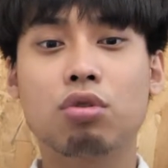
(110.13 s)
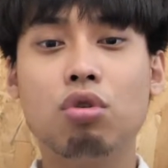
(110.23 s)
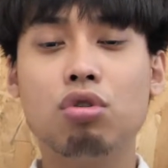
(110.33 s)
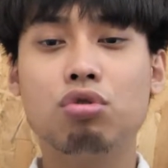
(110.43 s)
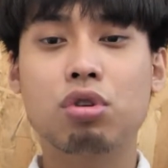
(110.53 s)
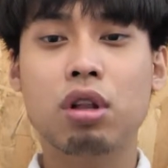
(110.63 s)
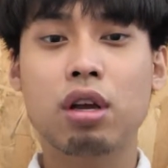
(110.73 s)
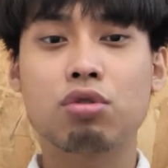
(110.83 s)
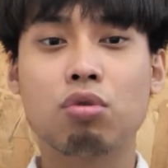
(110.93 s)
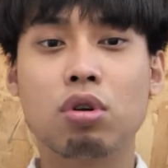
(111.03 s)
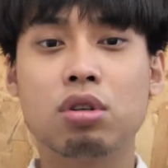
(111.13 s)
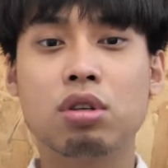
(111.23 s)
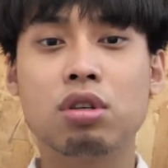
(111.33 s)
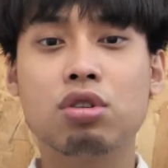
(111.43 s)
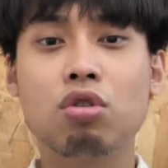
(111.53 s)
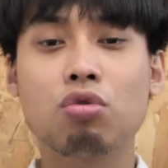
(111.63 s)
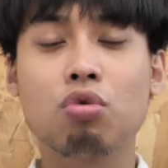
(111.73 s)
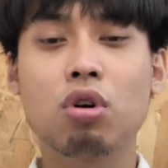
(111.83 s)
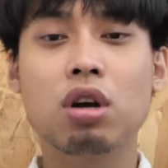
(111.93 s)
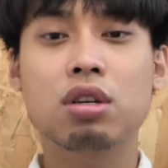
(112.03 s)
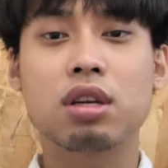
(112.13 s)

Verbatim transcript: 对学生来说只是众多课